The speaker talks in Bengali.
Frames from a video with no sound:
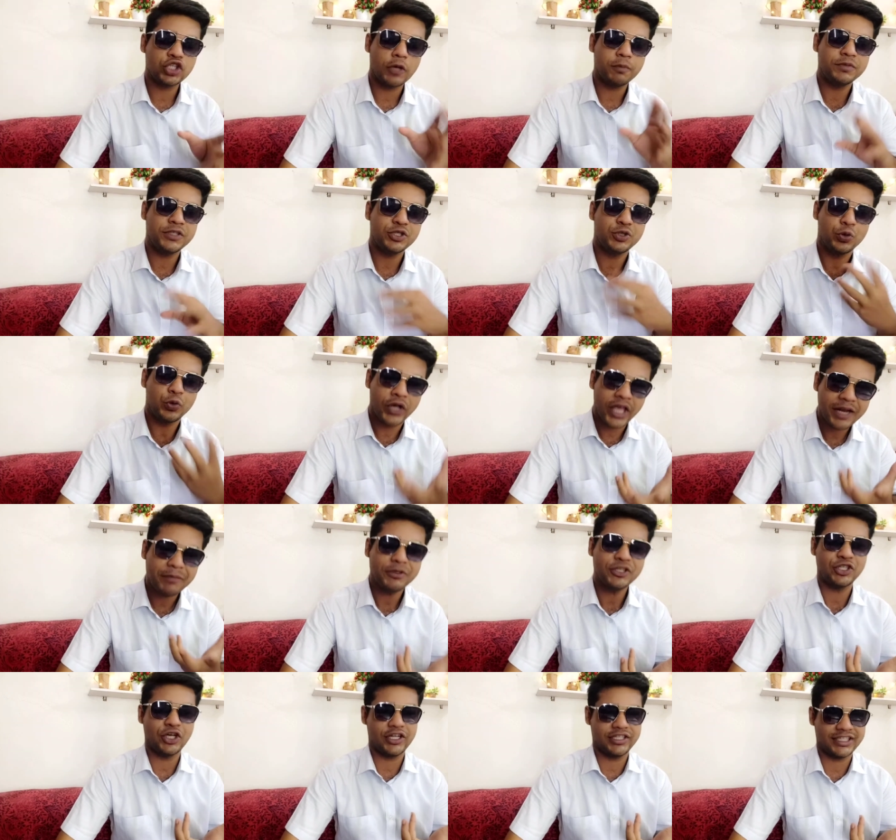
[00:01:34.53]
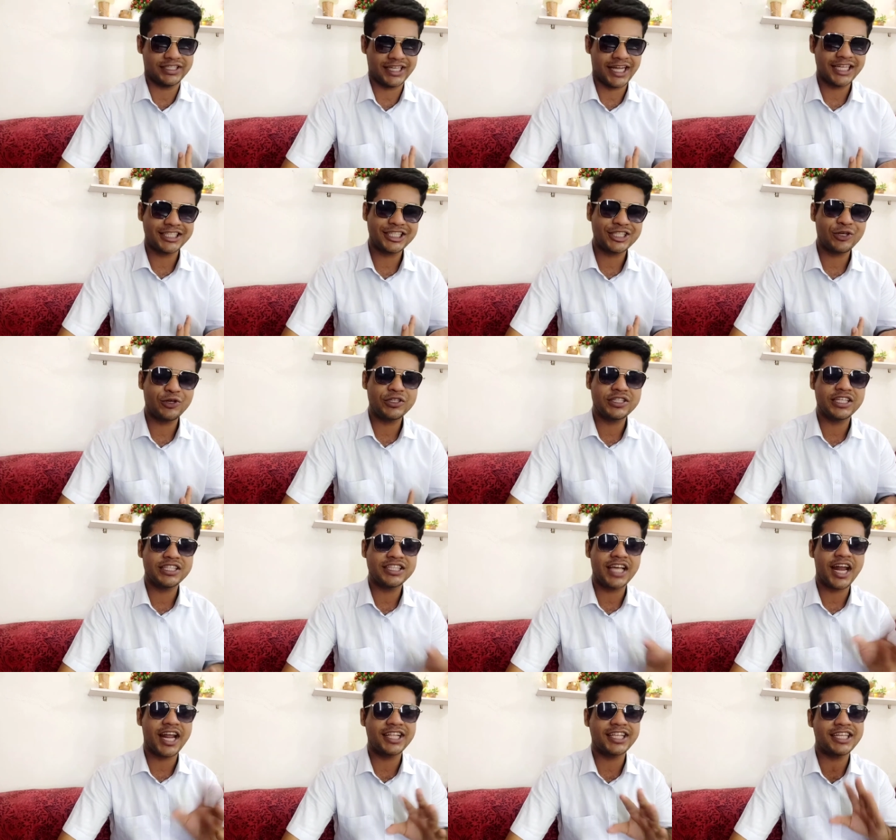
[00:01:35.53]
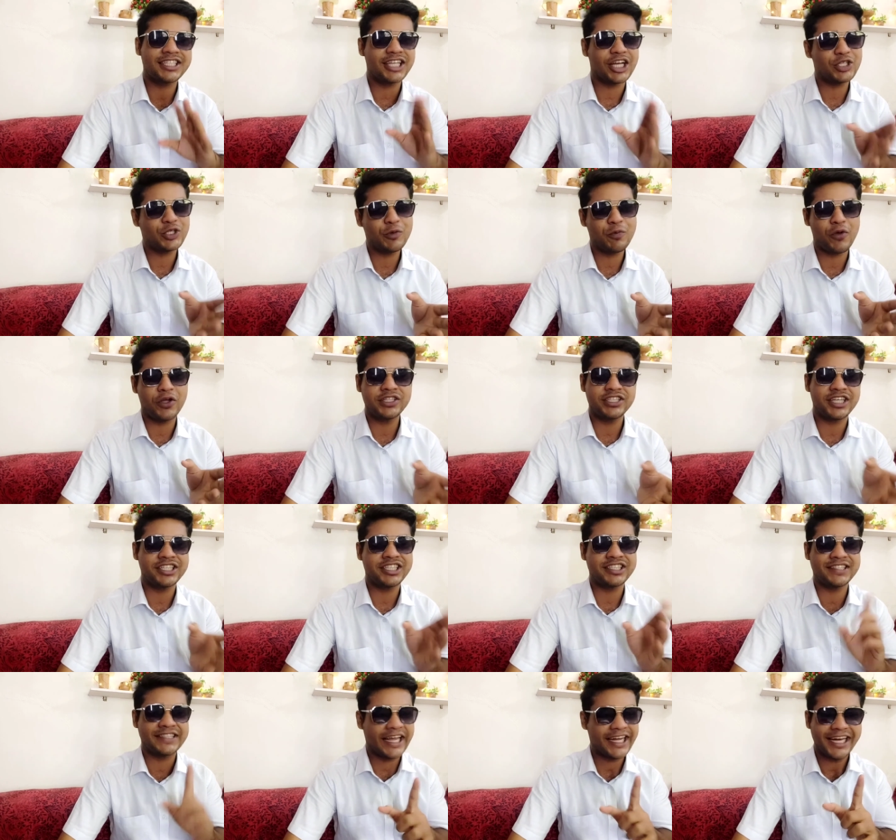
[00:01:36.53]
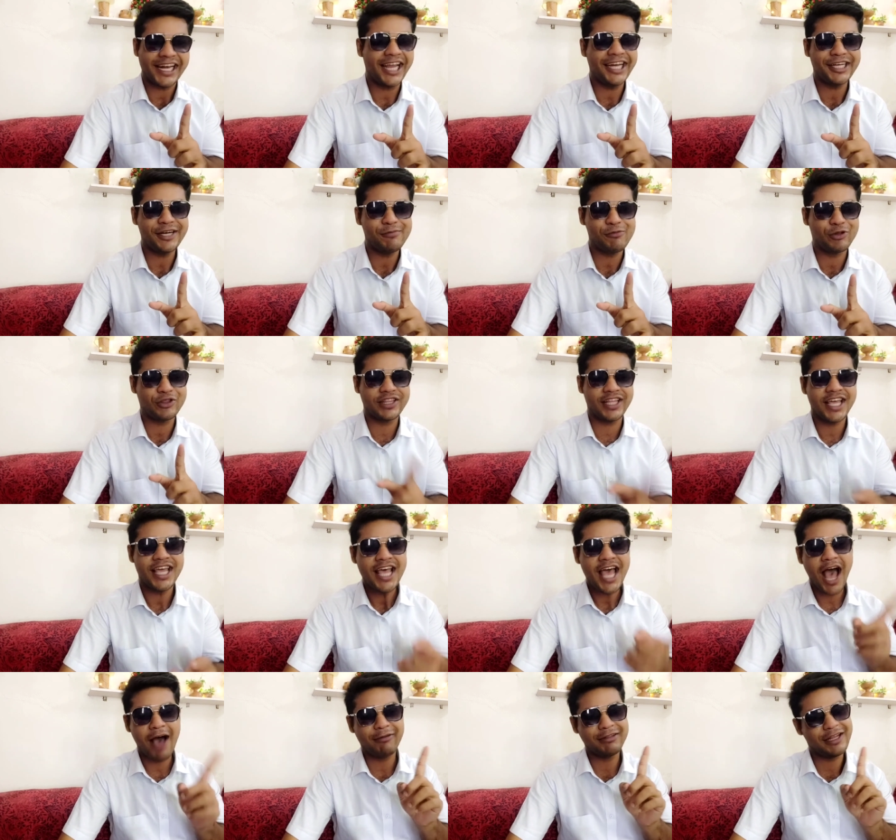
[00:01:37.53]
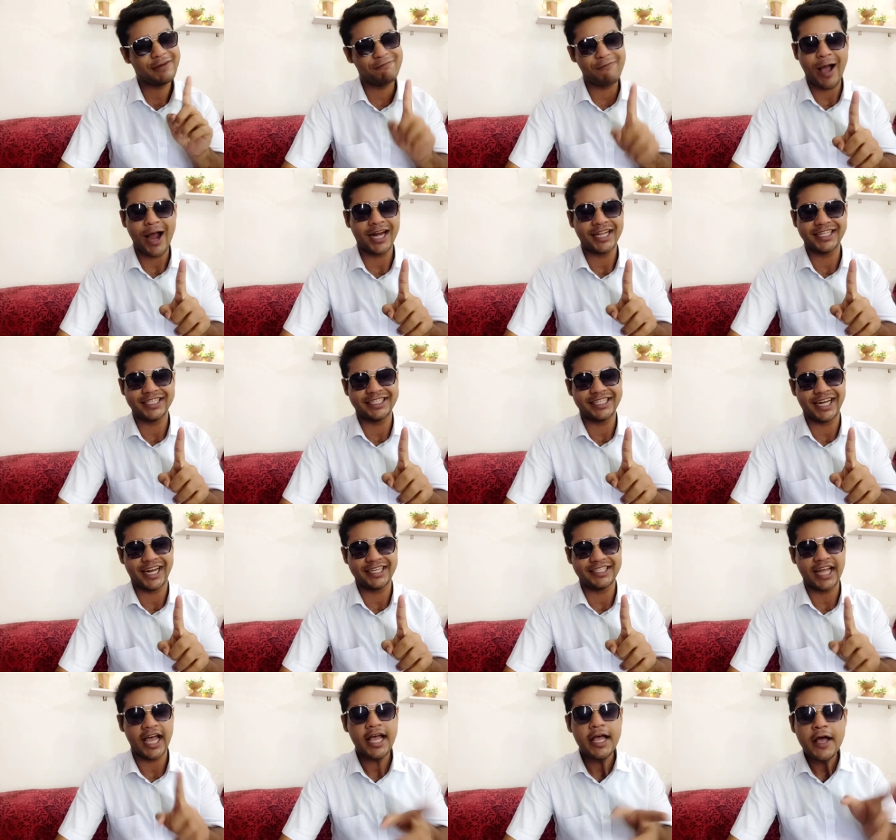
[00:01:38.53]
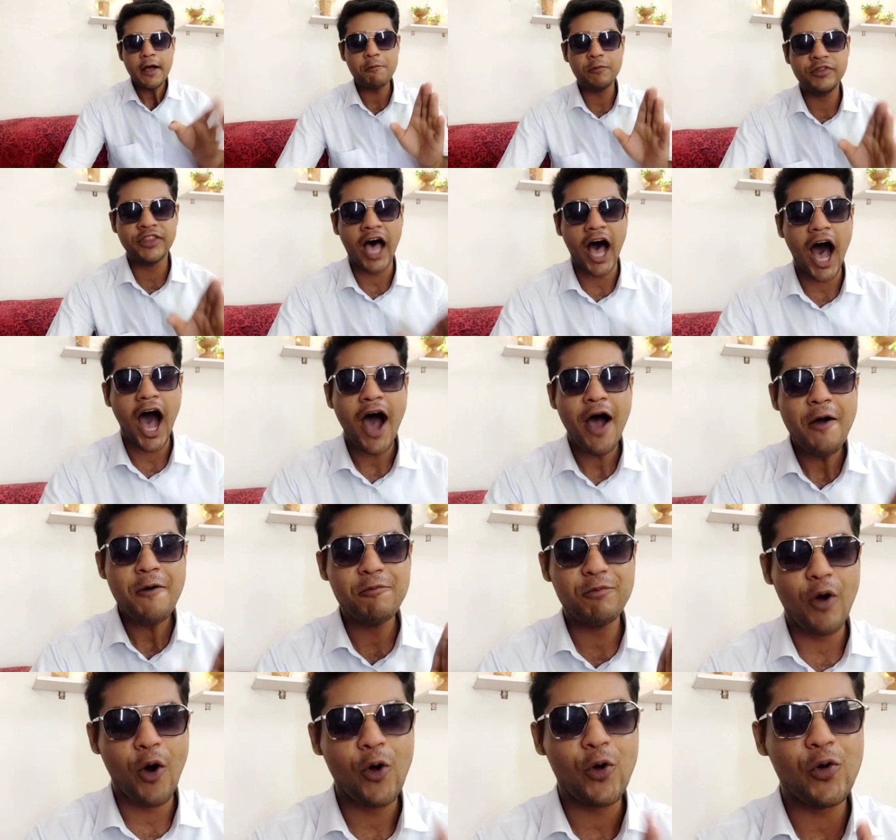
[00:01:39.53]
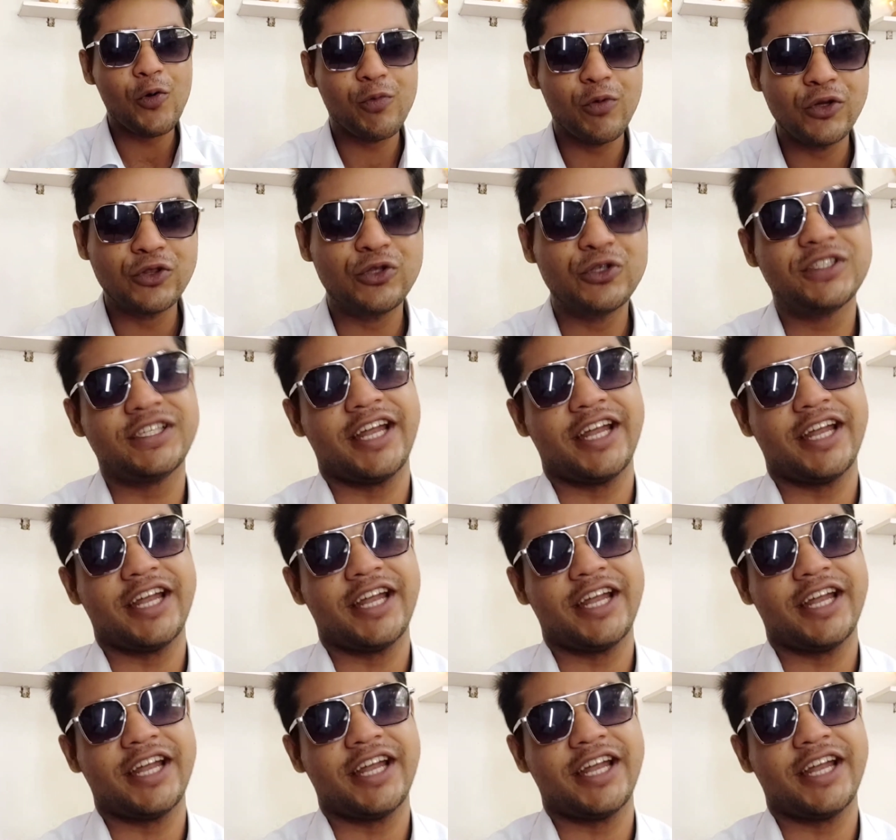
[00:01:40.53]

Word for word: সবচেয়ে সুখের বিষয় যেটা সেটা হচ্ছে চার হাজার চারশো পঞ্চাশটা স্যাটেলাইটের মধ্যে আমাদের বাংলাদেশের একটা দা বঙ্গবন্ধু